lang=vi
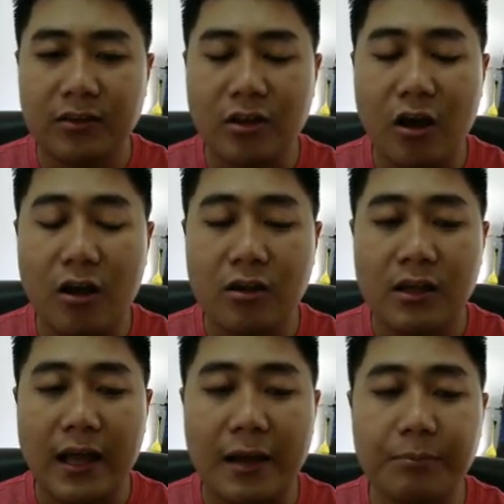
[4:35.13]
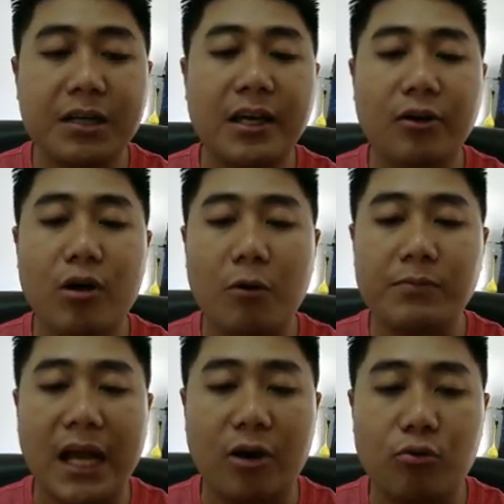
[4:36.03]
cho à, bất kỳ khóa học
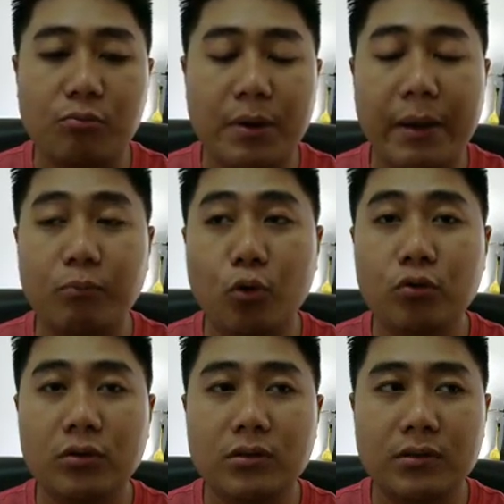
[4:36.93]
nào mà bạn muốn